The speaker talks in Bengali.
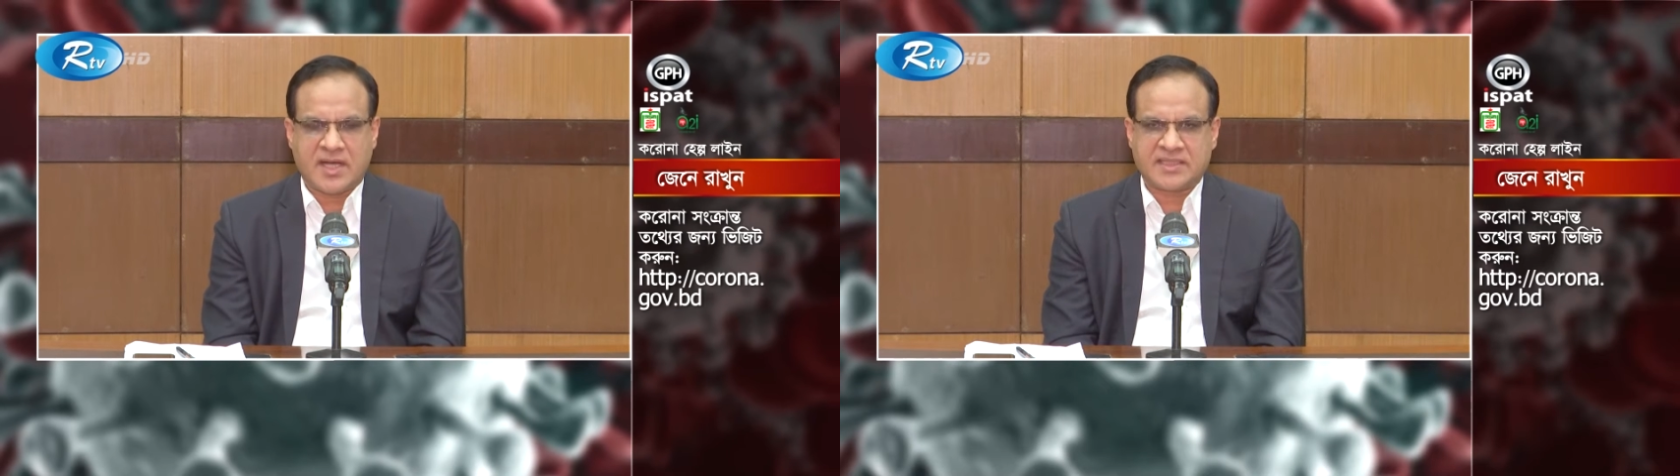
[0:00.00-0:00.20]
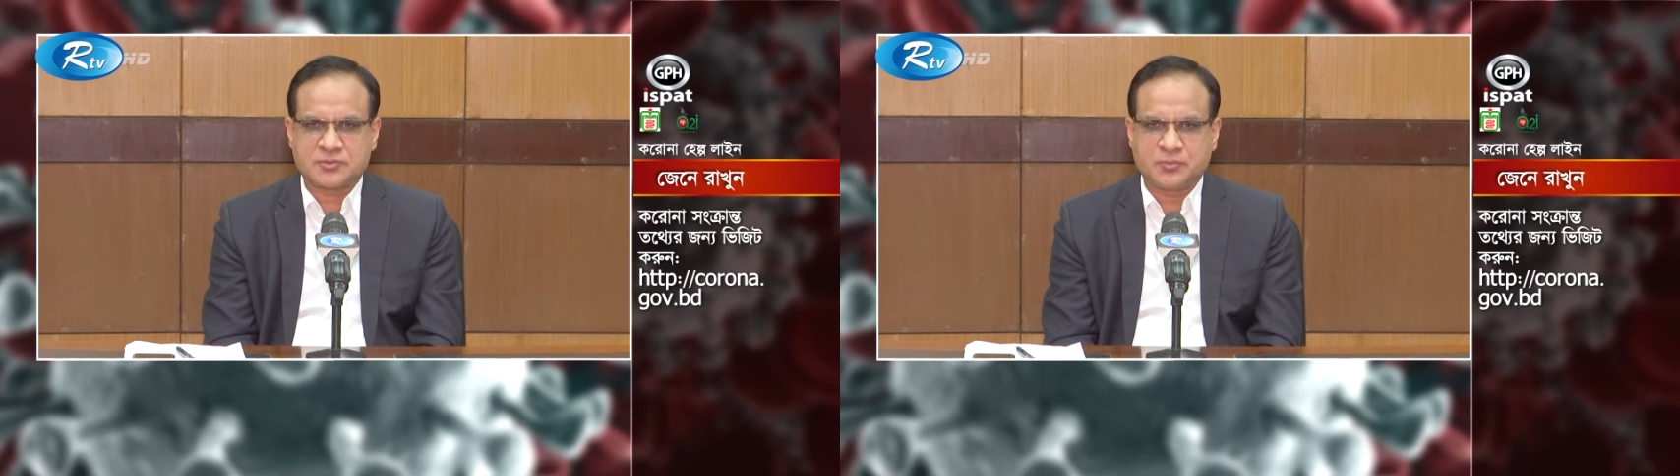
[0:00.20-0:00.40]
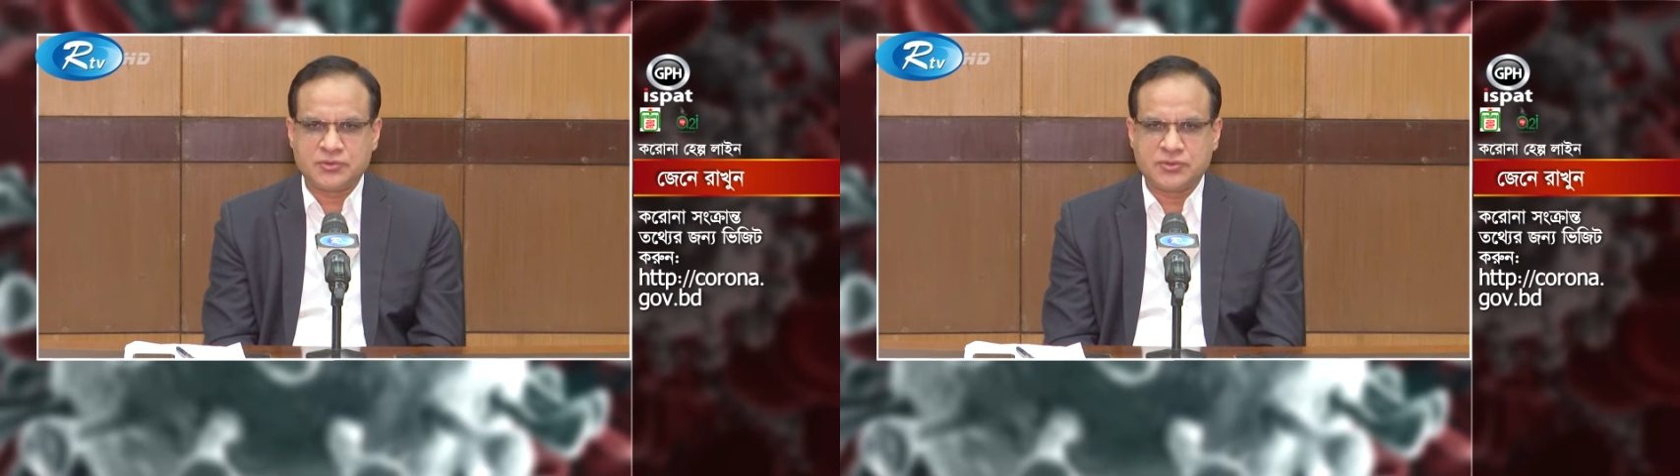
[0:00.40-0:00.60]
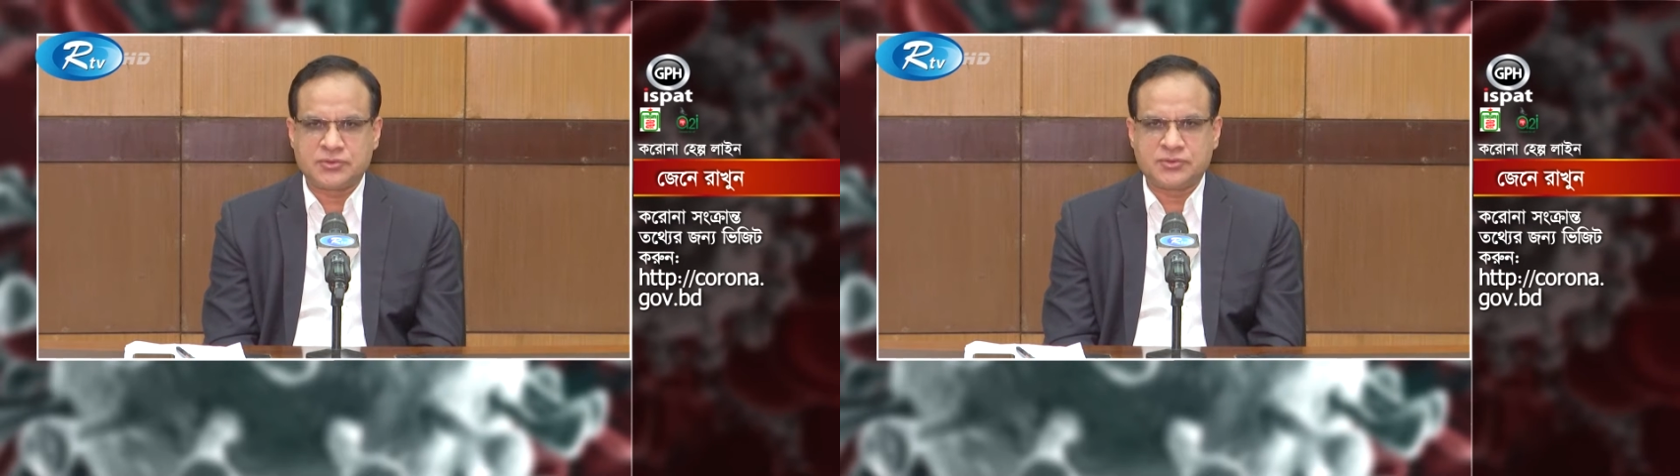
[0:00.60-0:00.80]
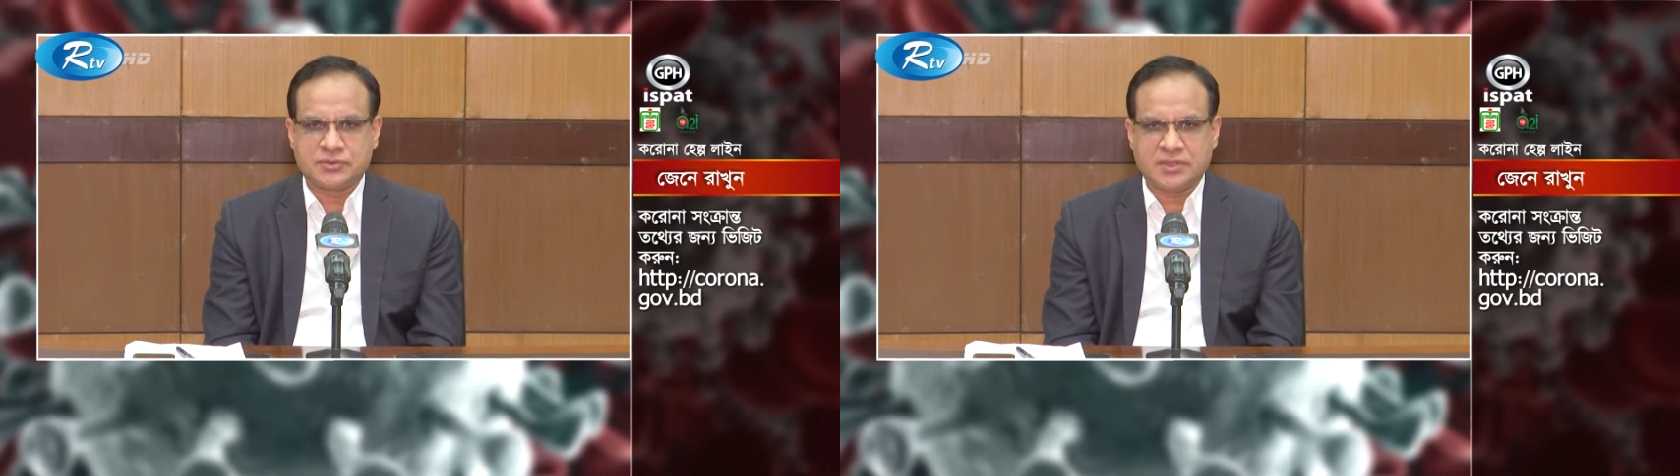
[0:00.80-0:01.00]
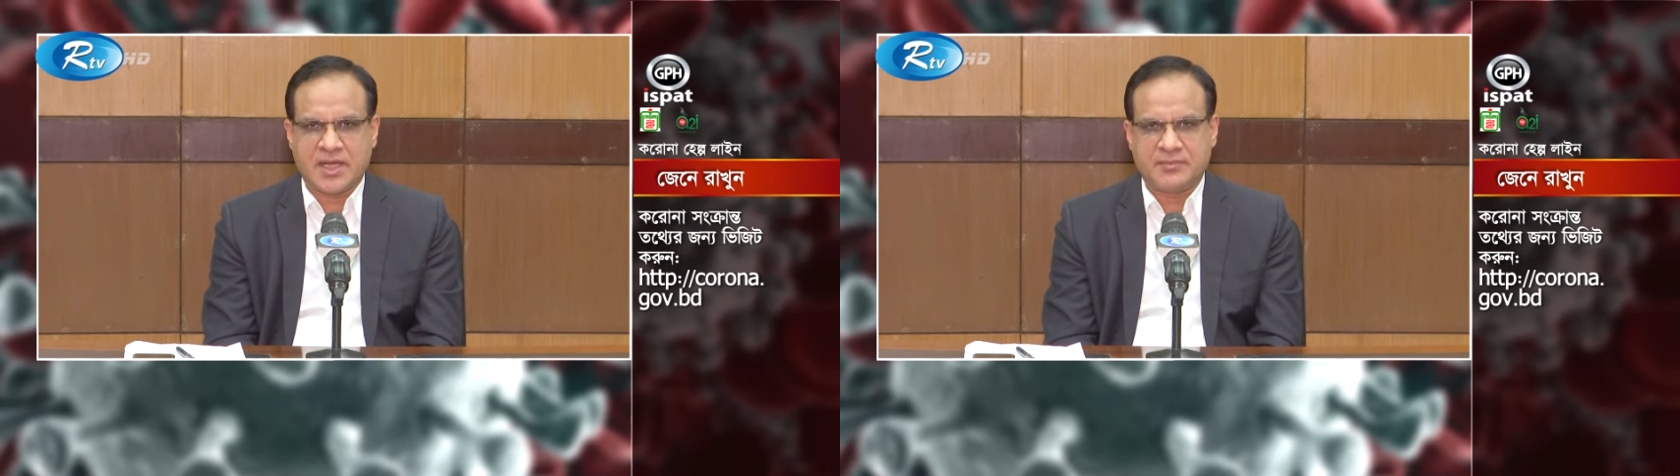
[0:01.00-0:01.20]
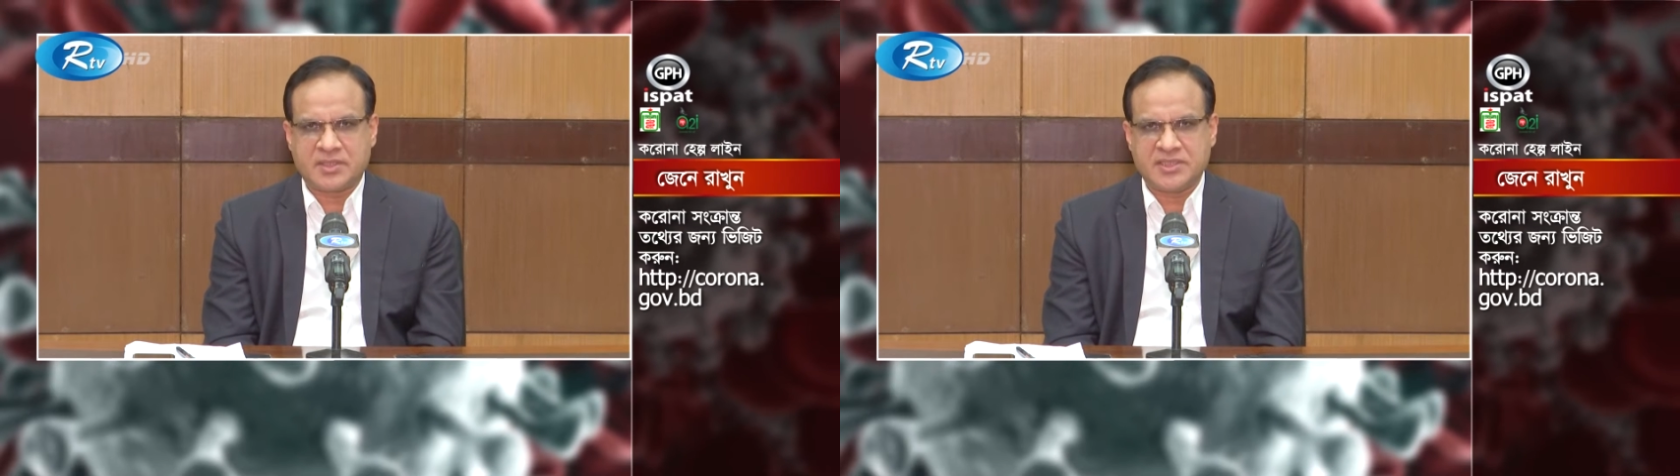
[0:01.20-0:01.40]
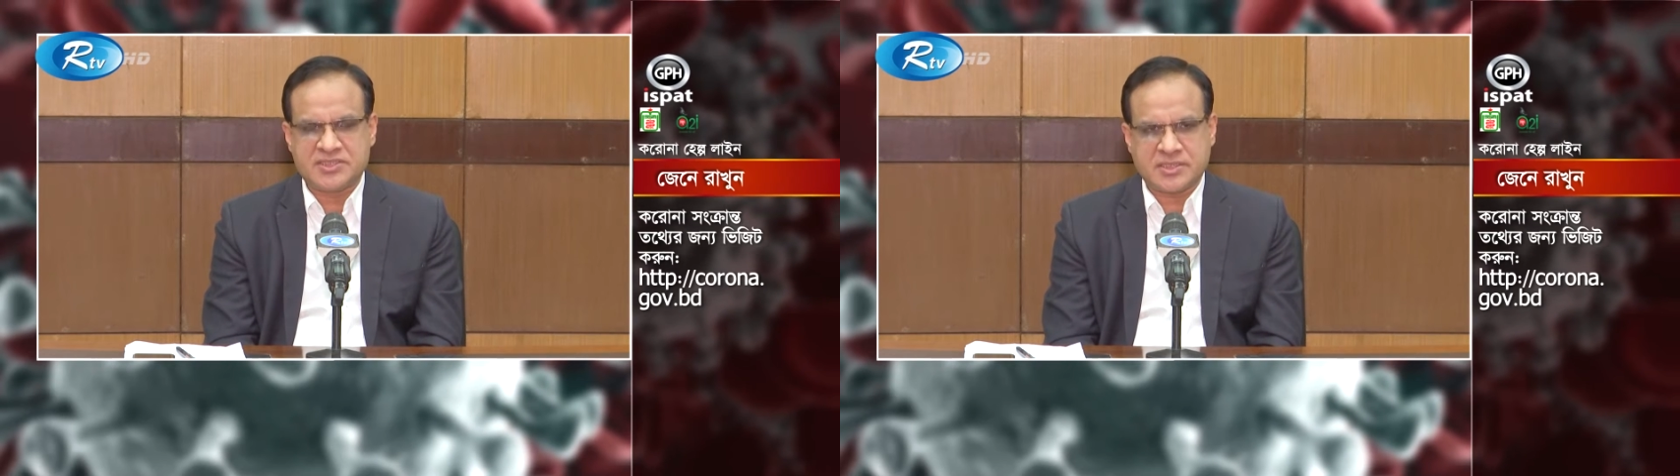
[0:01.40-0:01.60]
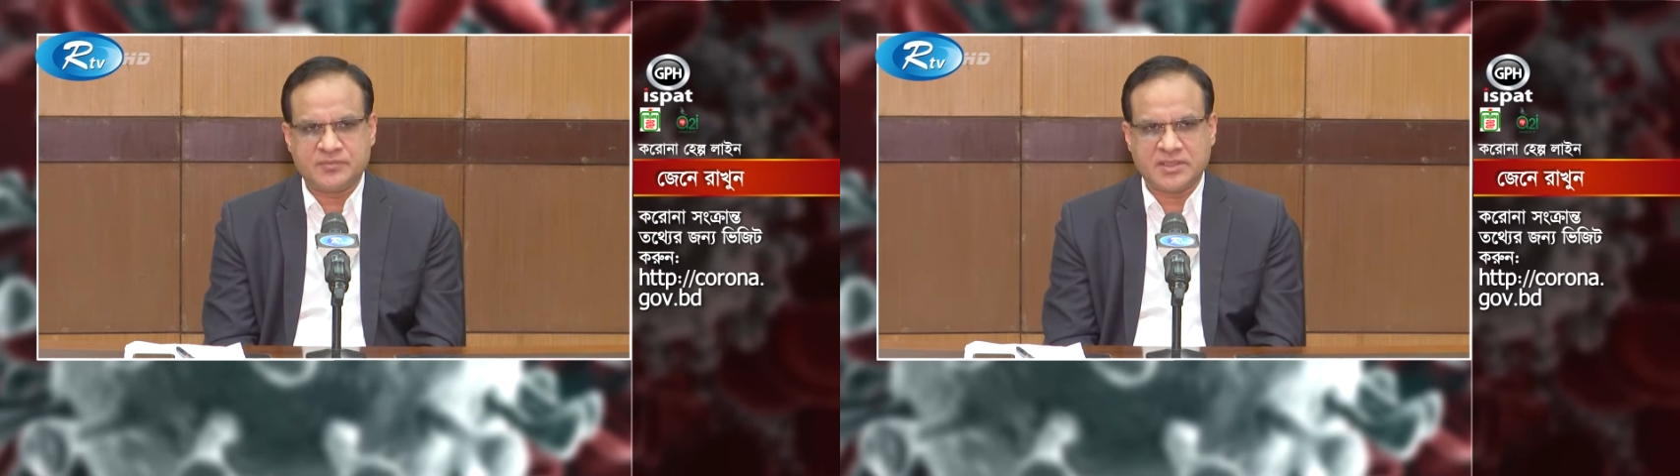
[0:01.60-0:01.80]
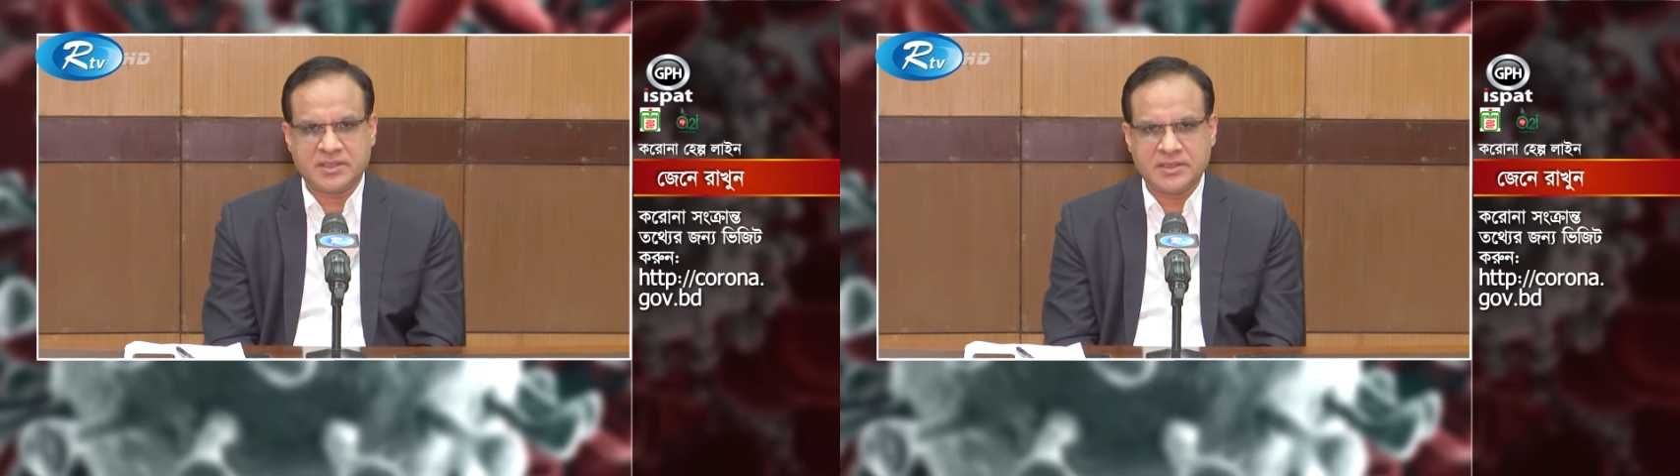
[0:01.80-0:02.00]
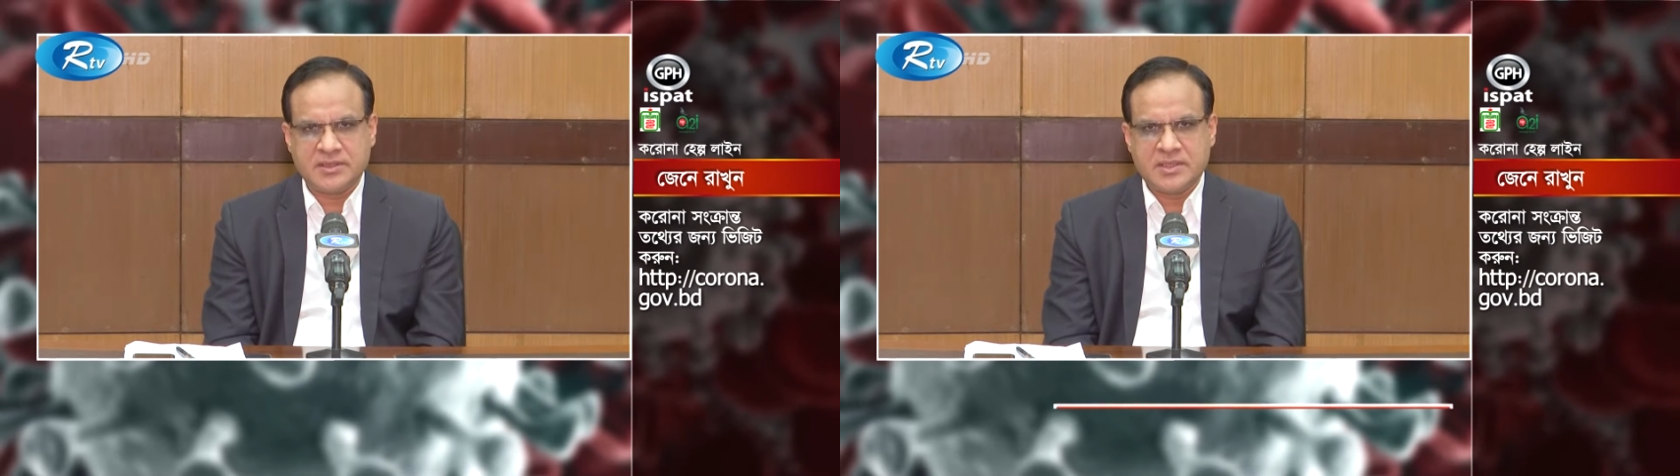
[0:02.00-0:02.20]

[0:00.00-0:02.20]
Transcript: আজ পর্যন্ত যদি আমরা হিসাব দেখি